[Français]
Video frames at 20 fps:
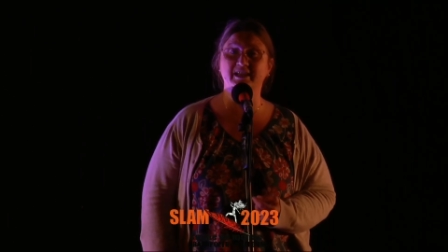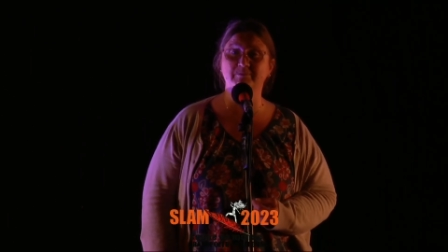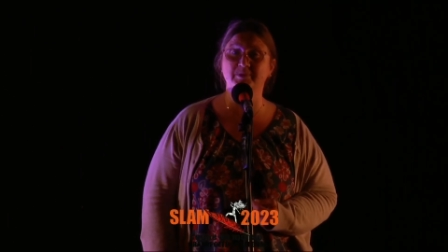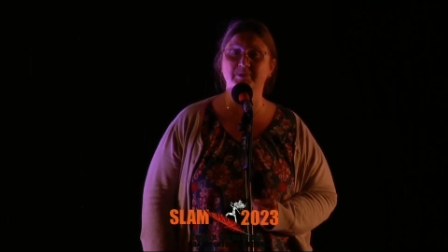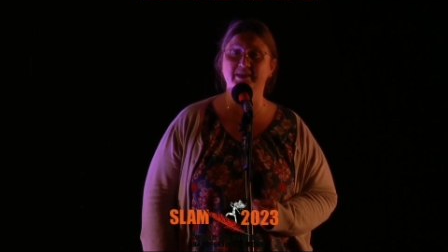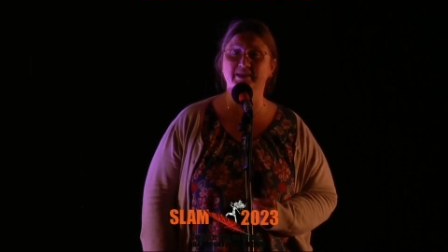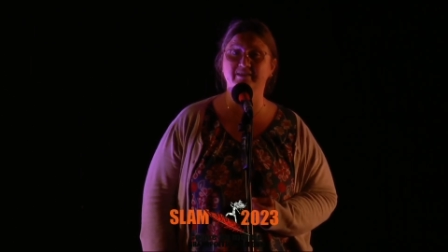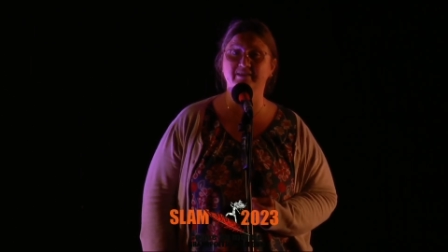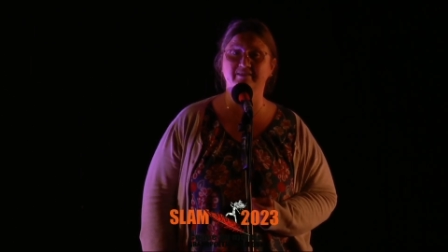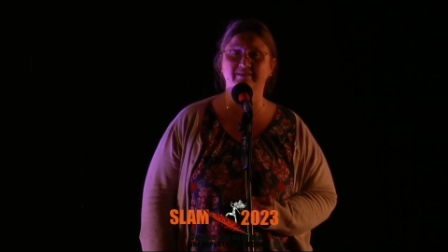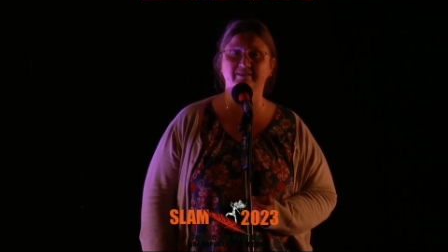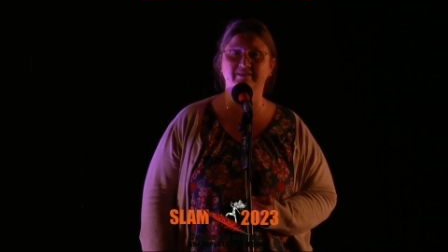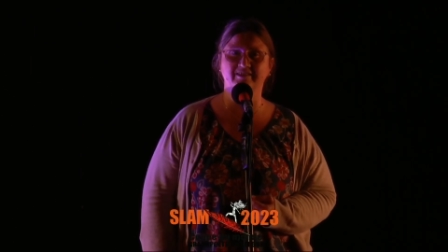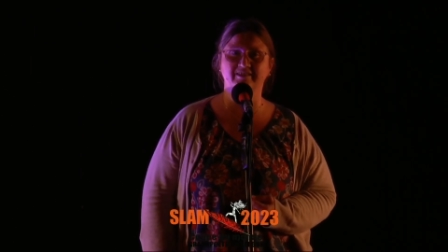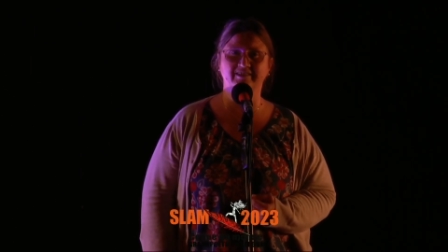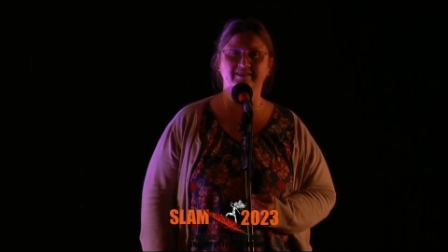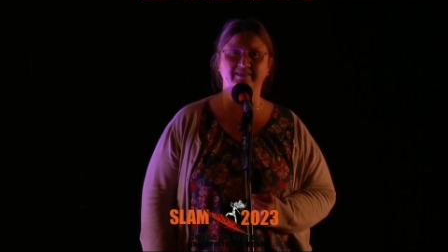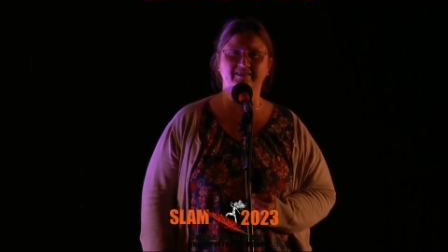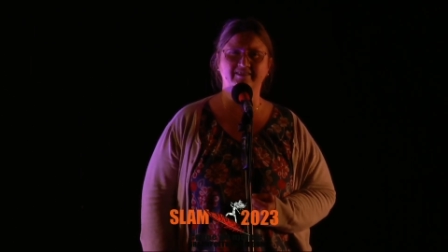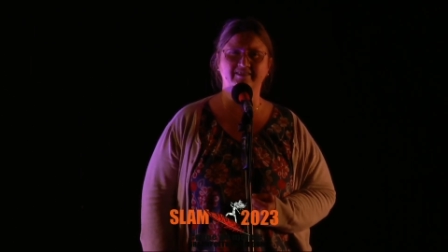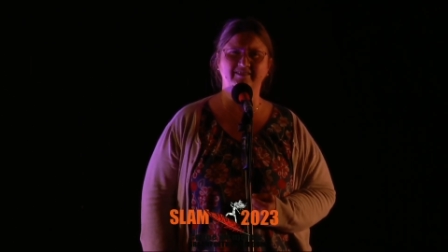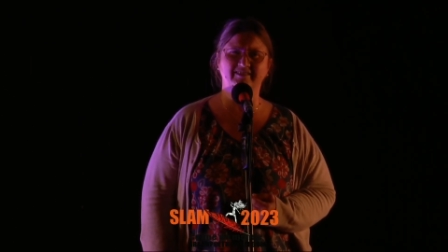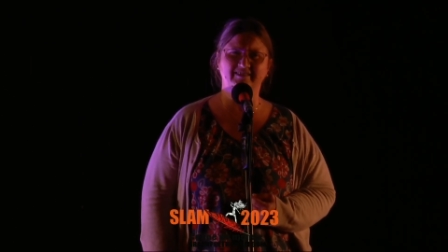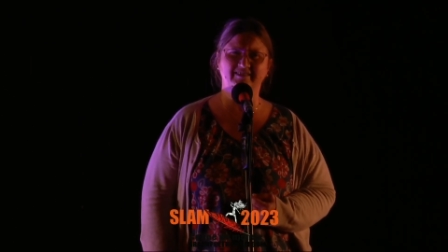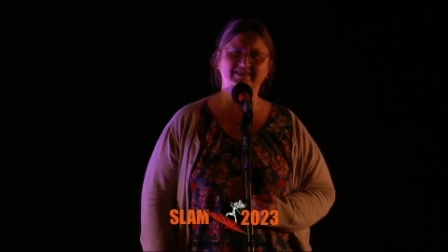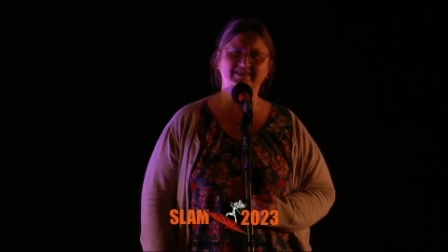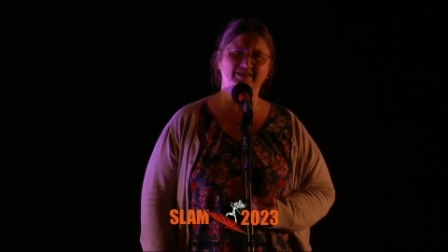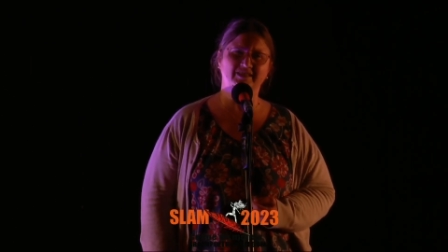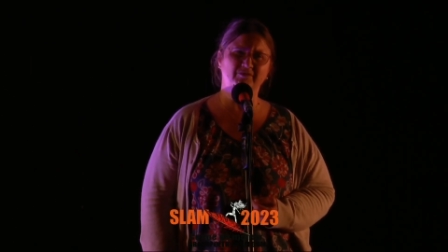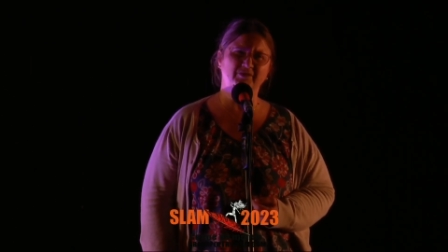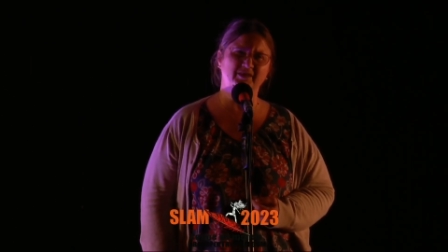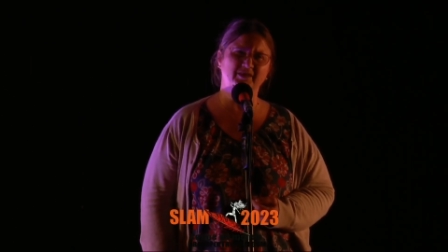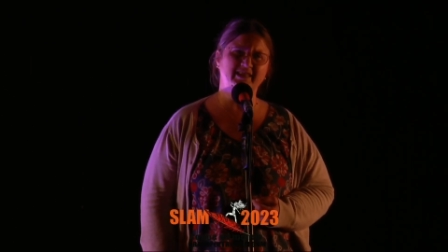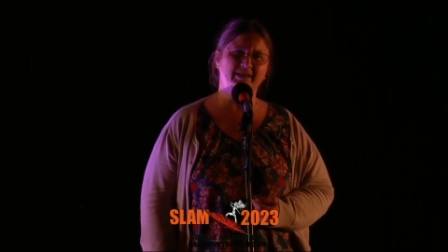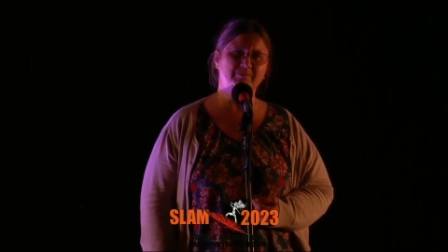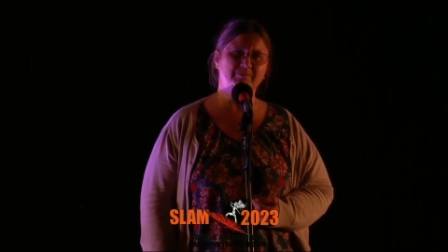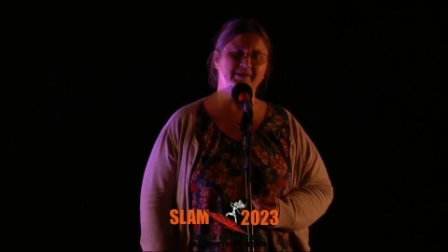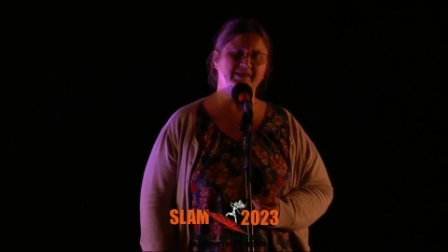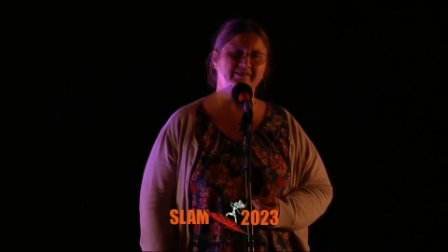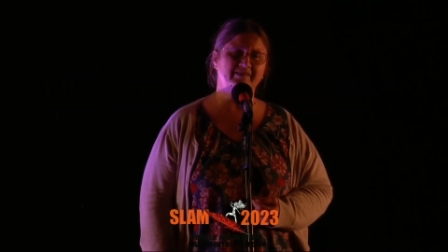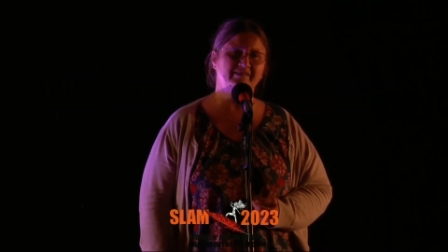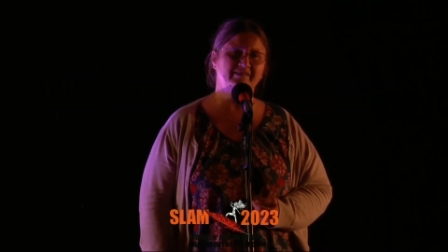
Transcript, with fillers: bien. J'ai fait ça bien.